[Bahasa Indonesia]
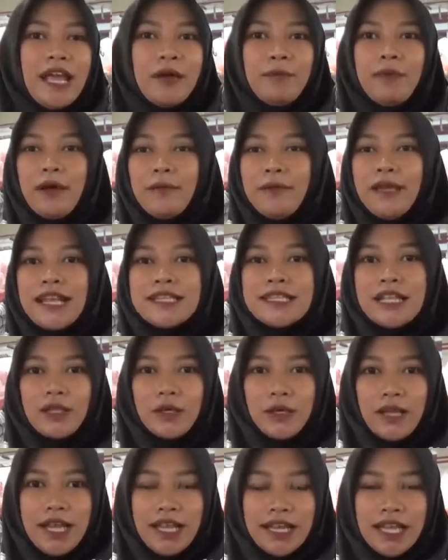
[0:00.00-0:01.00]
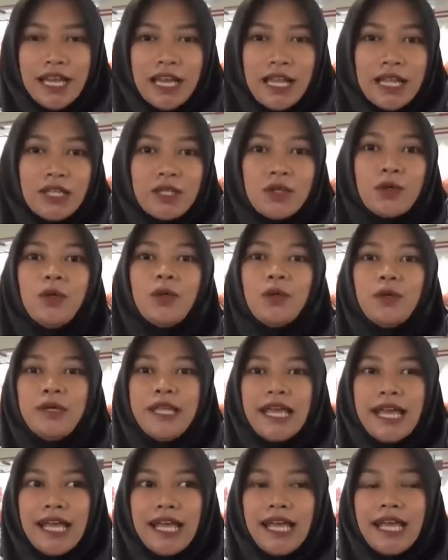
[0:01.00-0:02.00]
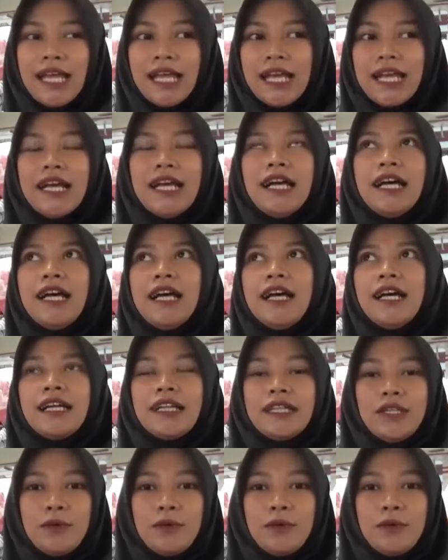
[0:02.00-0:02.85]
Bawang merah satu kilo harganya dulunya eh,